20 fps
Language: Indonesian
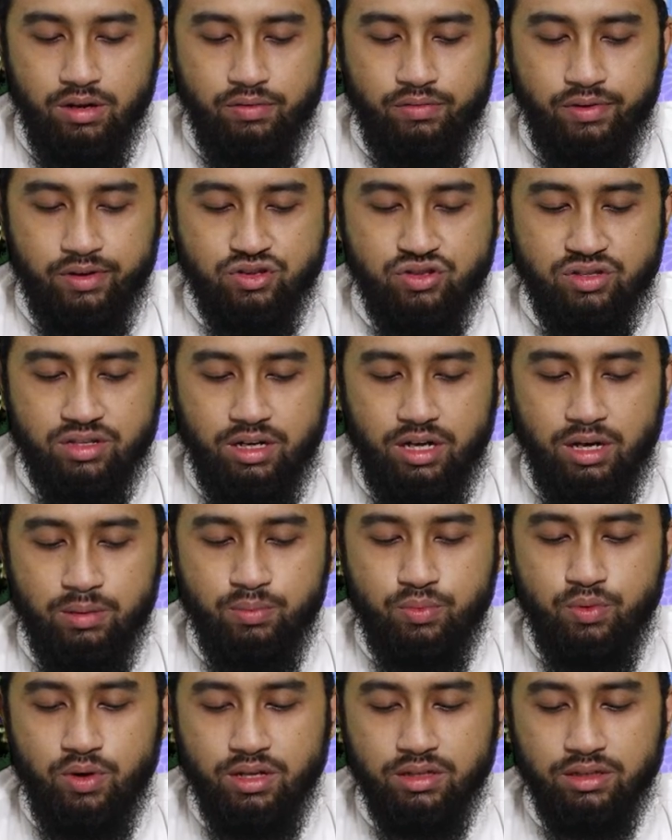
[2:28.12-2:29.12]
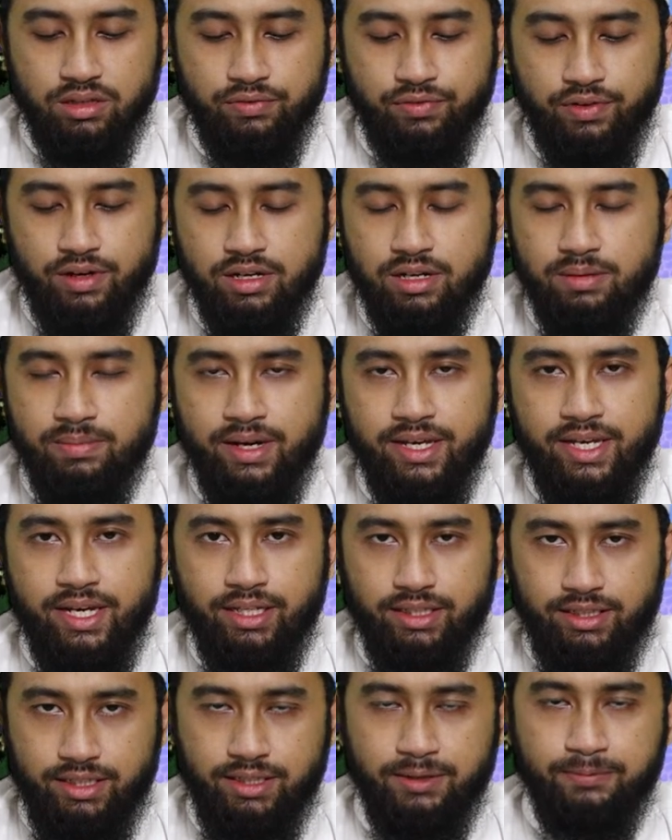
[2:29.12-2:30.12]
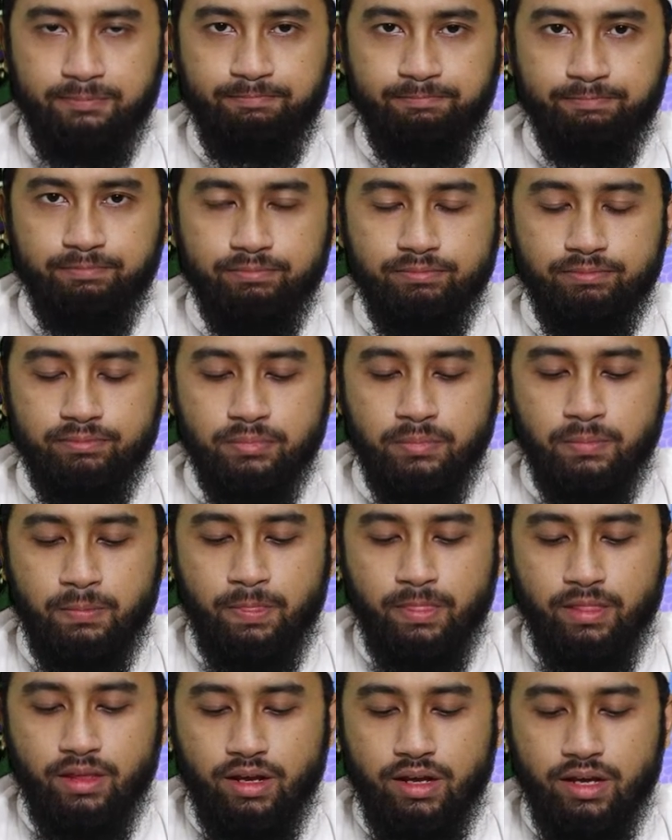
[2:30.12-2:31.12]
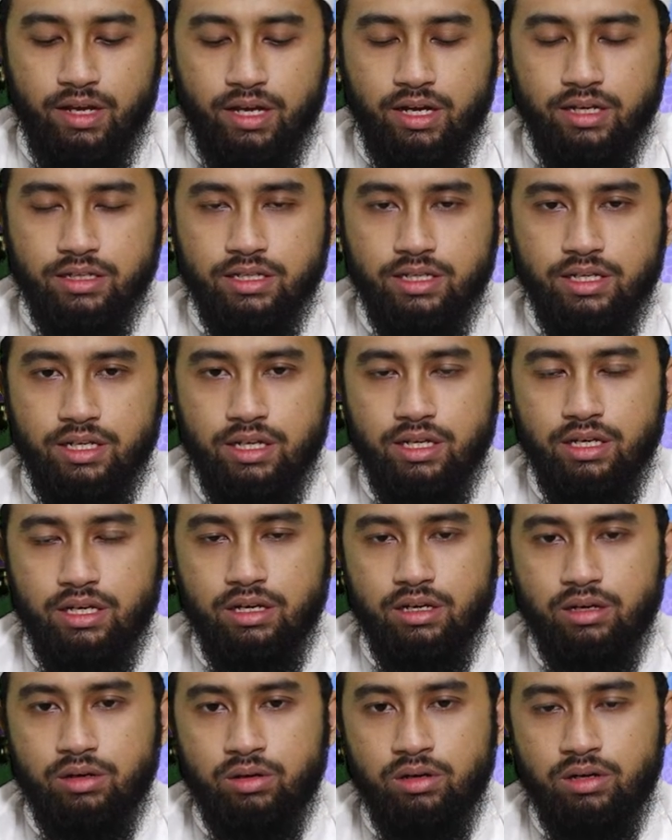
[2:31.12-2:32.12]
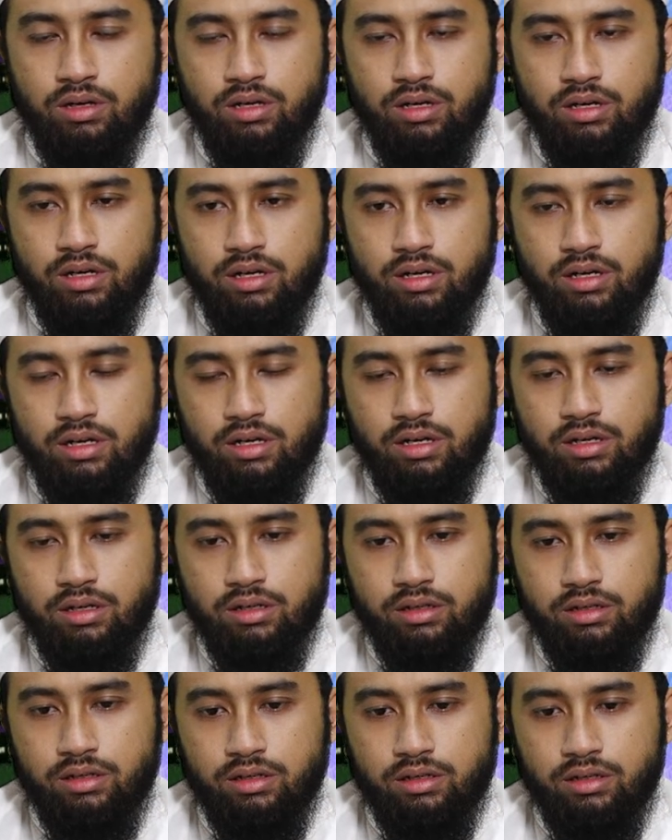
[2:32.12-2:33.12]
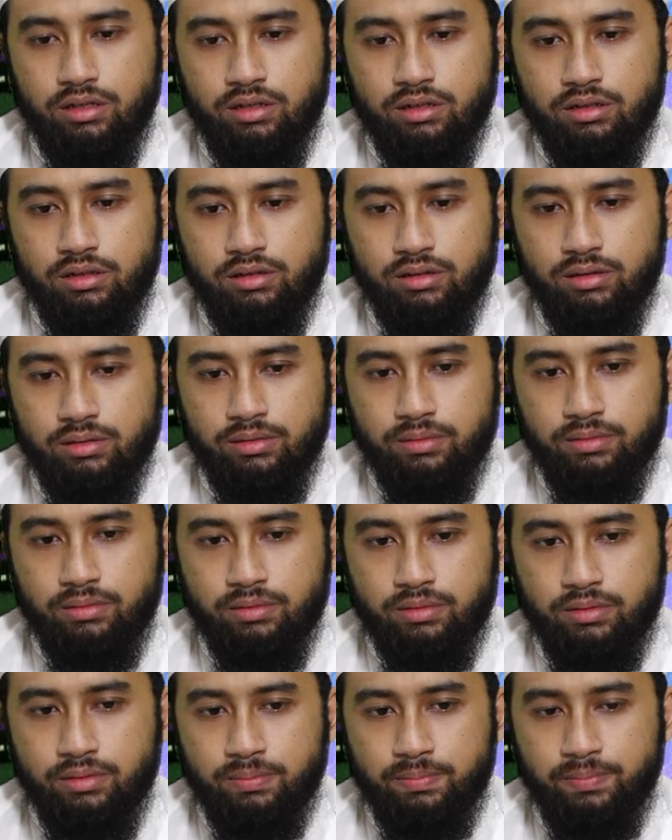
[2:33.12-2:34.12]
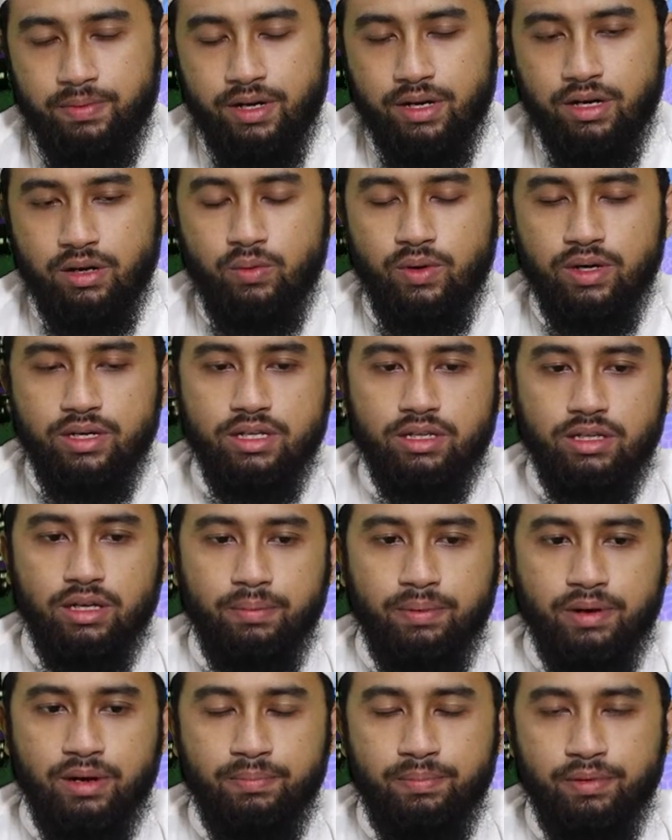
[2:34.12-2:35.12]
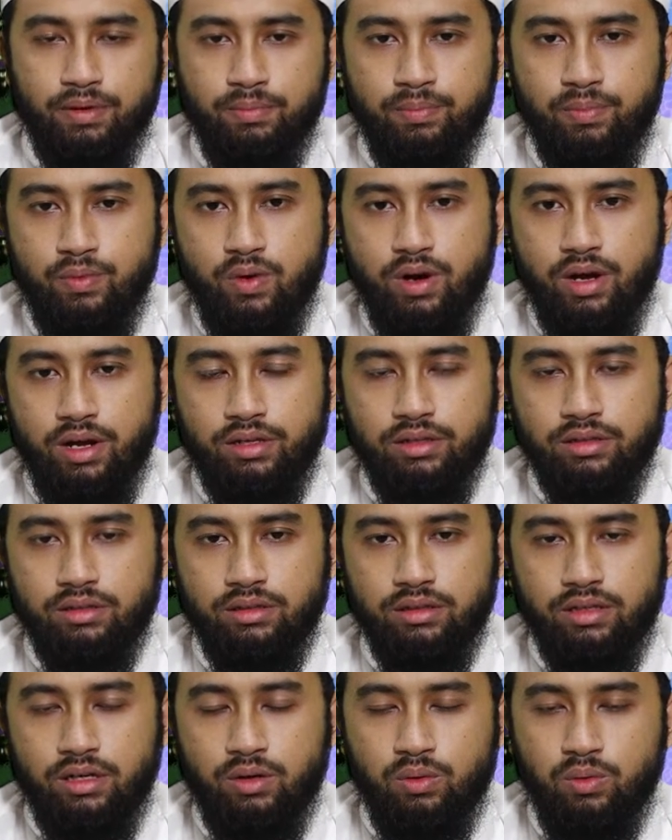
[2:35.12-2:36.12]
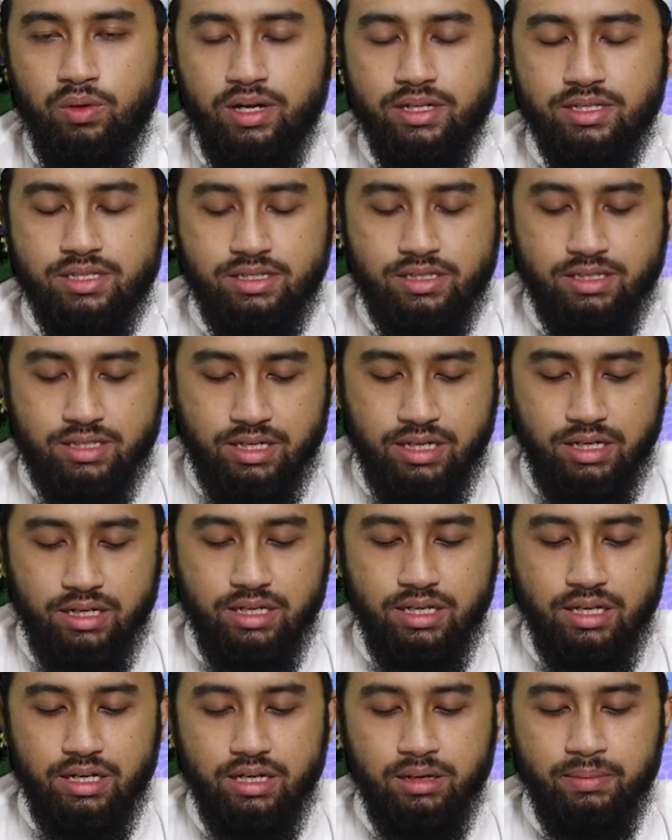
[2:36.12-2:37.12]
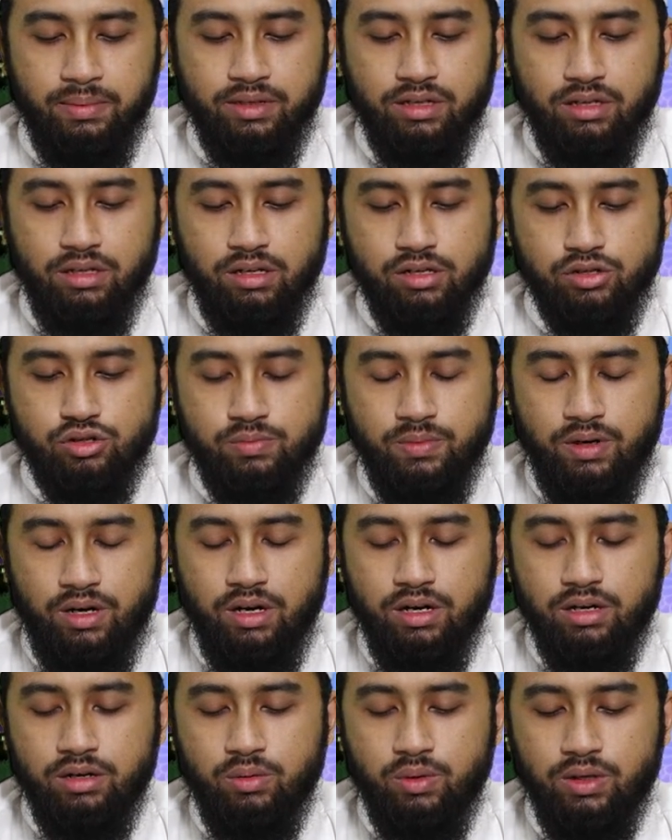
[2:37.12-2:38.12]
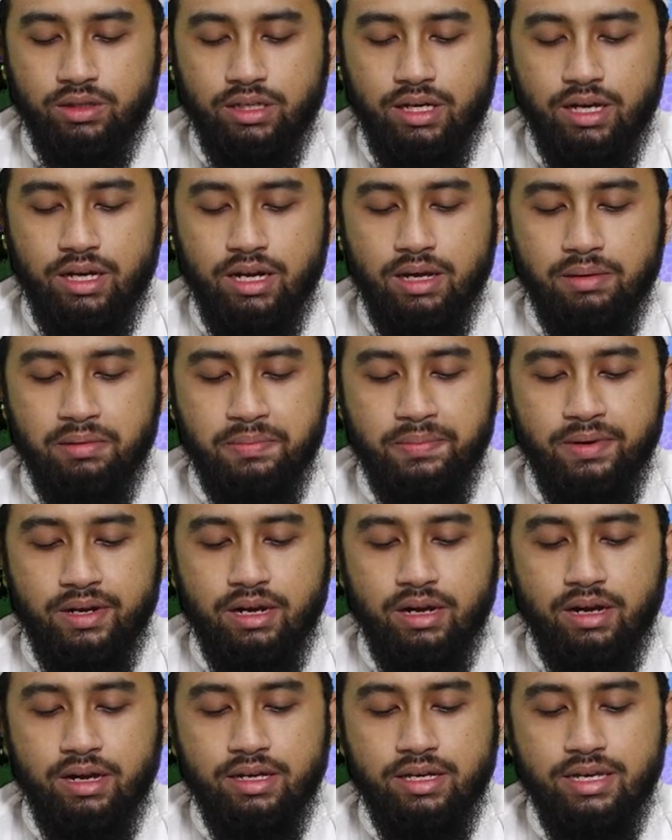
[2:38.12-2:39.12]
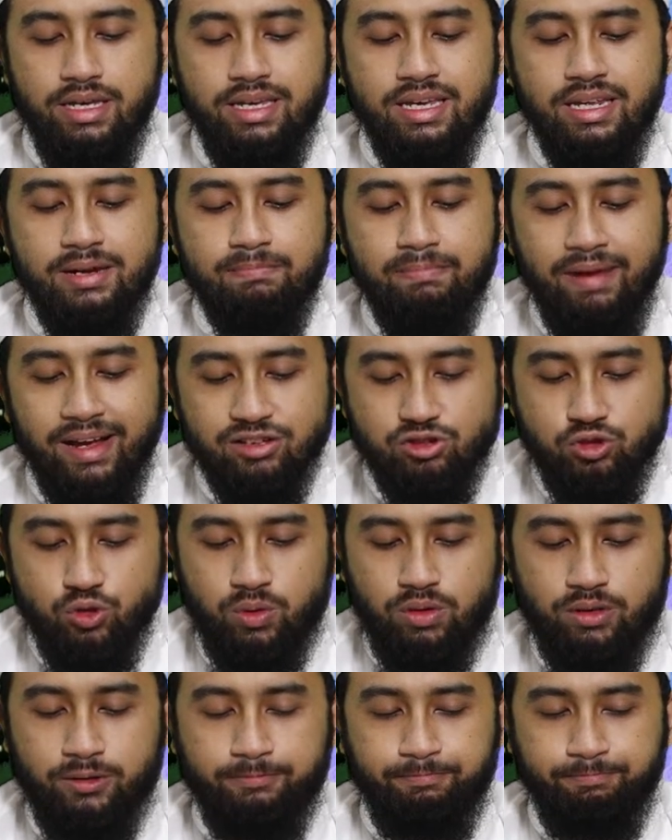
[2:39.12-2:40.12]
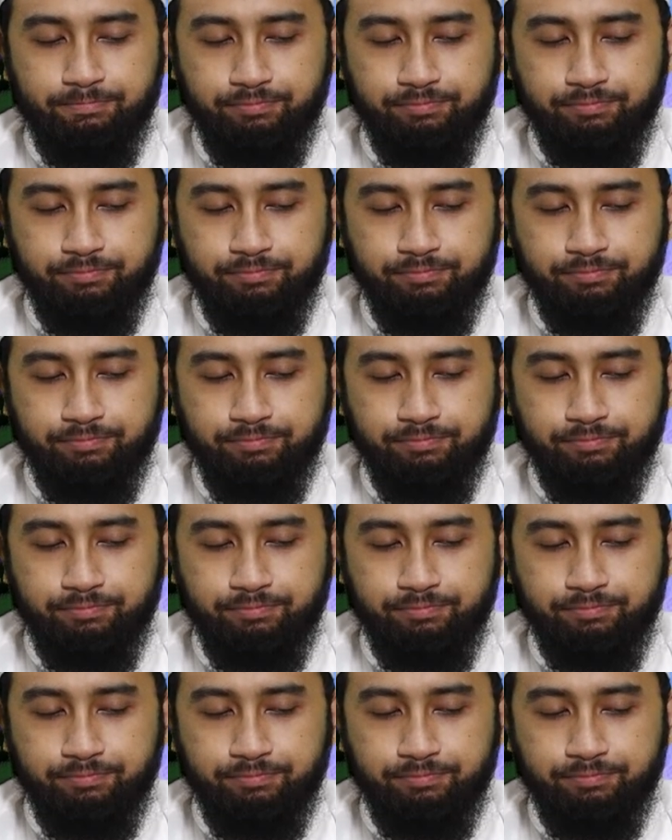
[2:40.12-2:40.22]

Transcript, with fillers: fayustahabbu an taf'ali ma ya'ti. Ya, jadi uh, para wanita, para perempuan, akhwat sekalian yang dirahmati Allah Subhanahu wa taala apabila ingin masuk